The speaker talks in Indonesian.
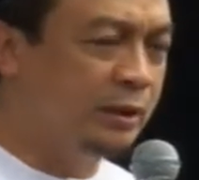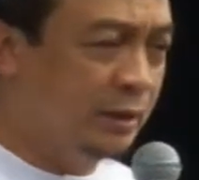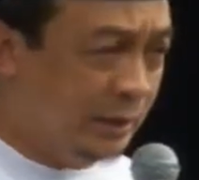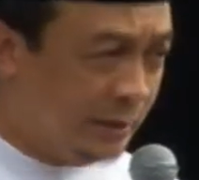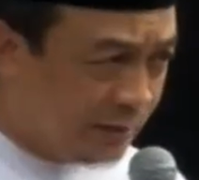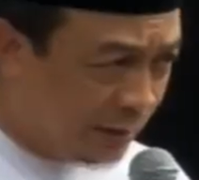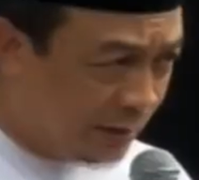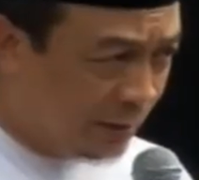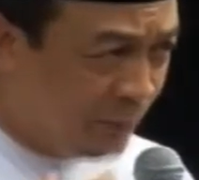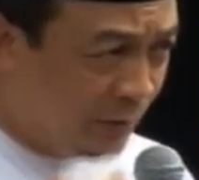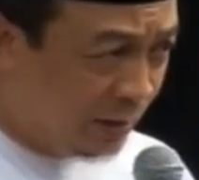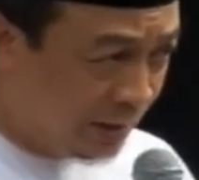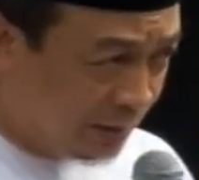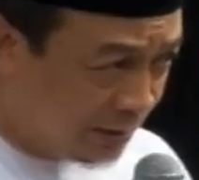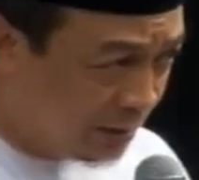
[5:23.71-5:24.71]
Saya
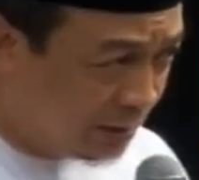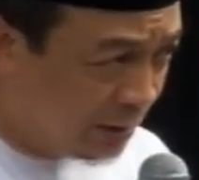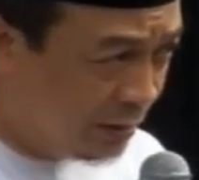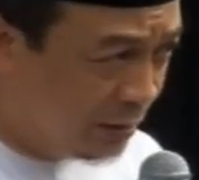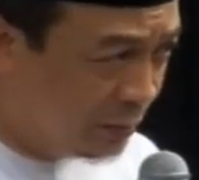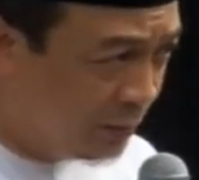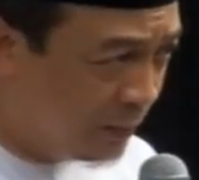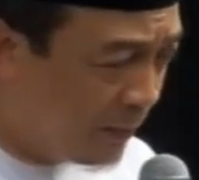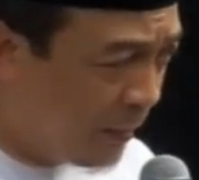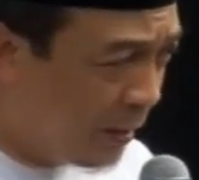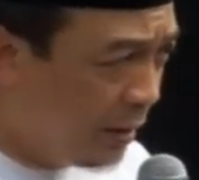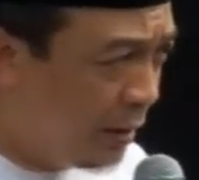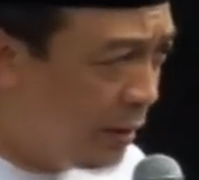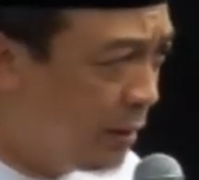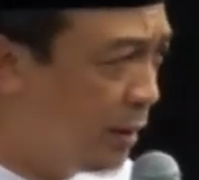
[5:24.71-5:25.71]
mendengar cerita itu.
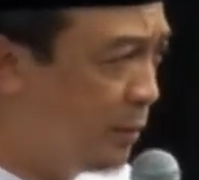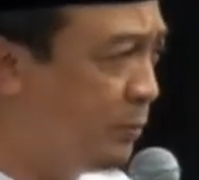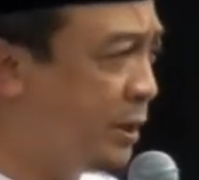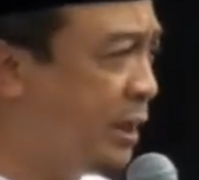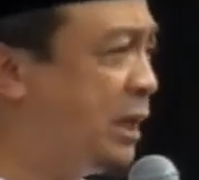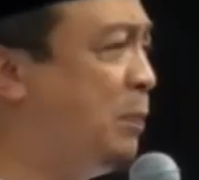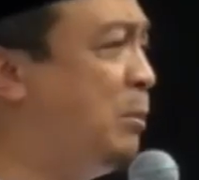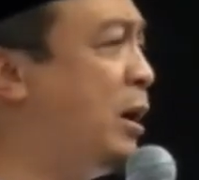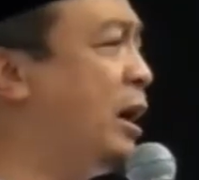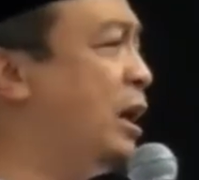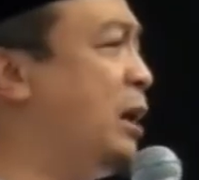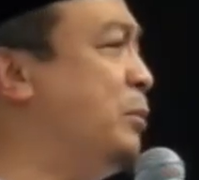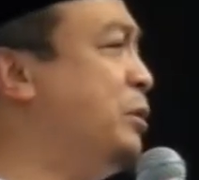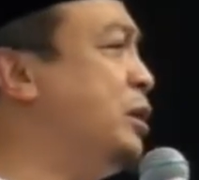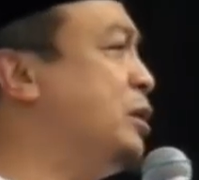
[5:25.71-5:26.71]
Dan mereka
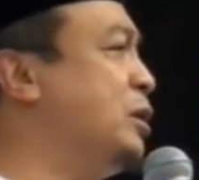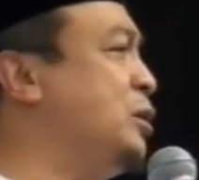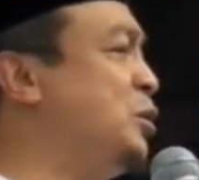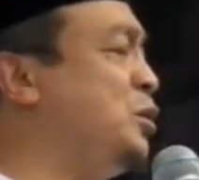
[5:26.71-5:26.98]
mengalaminya tentu